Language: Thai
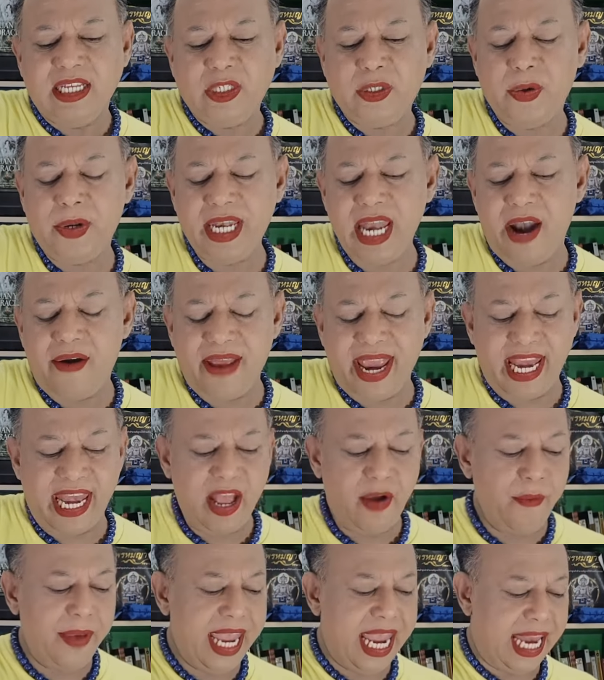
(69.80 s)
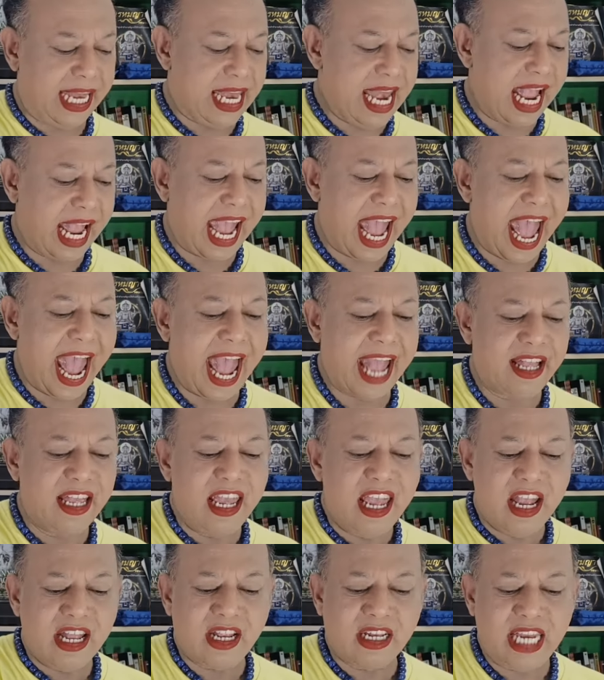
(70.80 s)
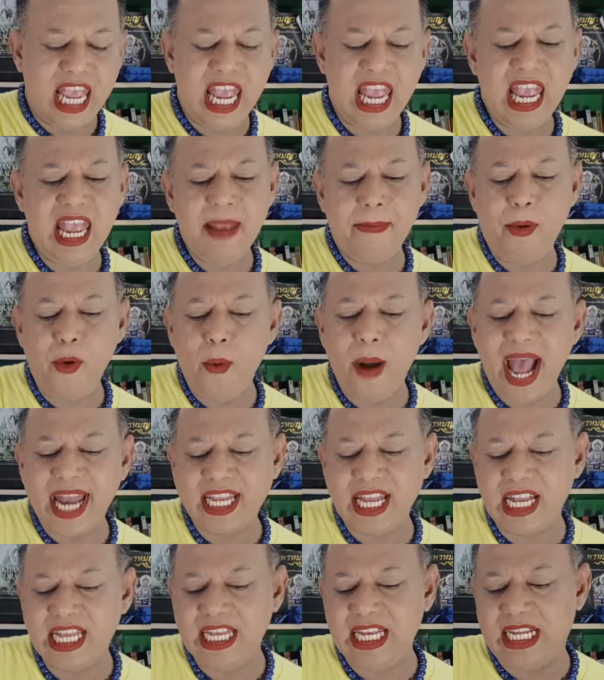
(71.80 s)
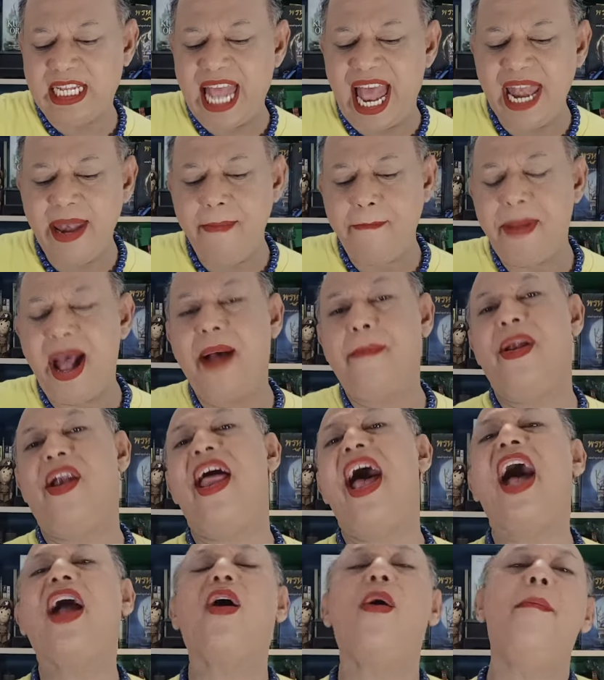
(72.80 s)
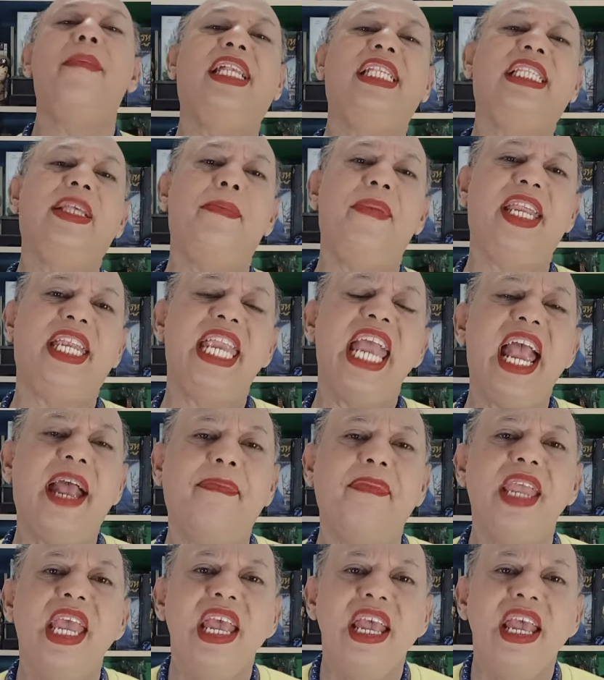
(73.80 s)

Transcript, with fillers: ชุดไรเดอร์เวทนะคะที่ผู้วาดก็คือท่านพาบาราคอมเมนสมิธเนี่ย